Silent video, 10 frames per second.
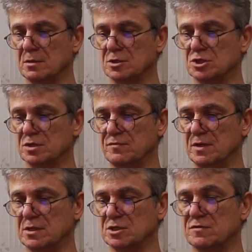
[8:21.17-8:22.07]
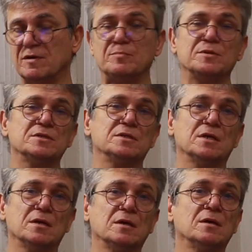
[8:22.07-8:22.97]
живее и
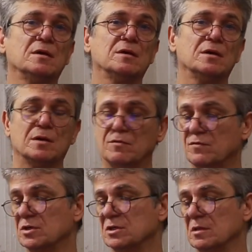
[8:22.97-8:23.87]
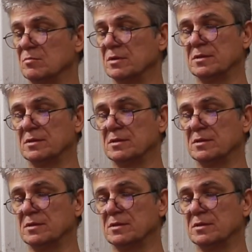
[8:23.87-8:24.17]
живописнее вышло бы.